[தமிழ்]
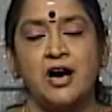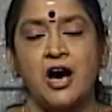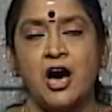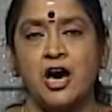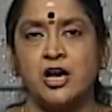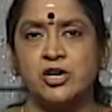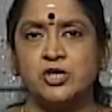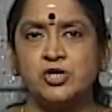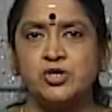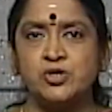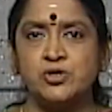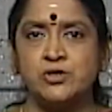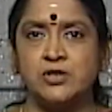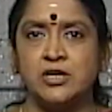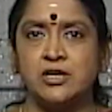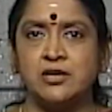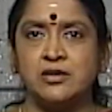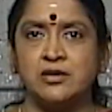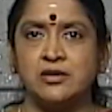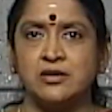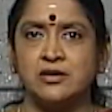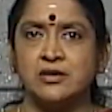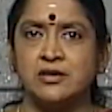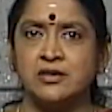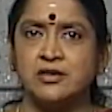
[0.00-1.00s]

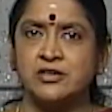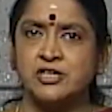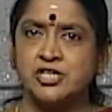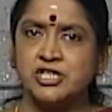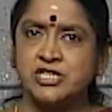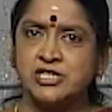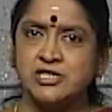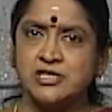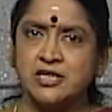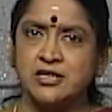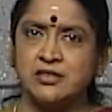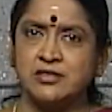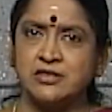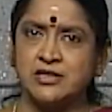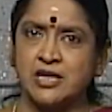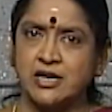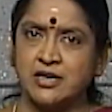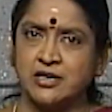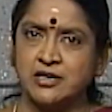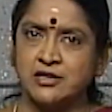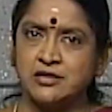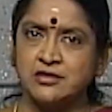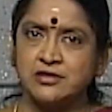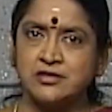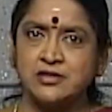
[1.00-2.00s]
அர்ஜுனன் கிருஷ்ணன்
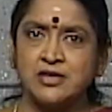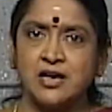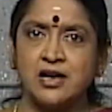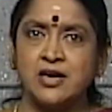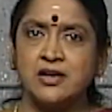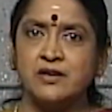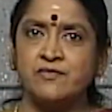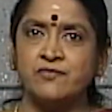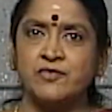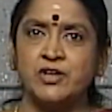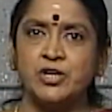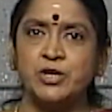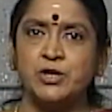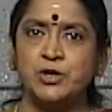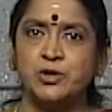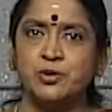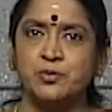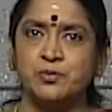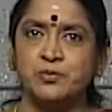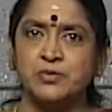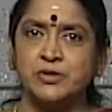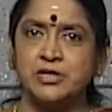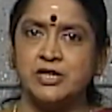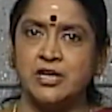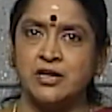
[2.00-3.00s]
தனக்குத்தான்
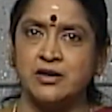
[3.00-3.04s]
வேண்டும்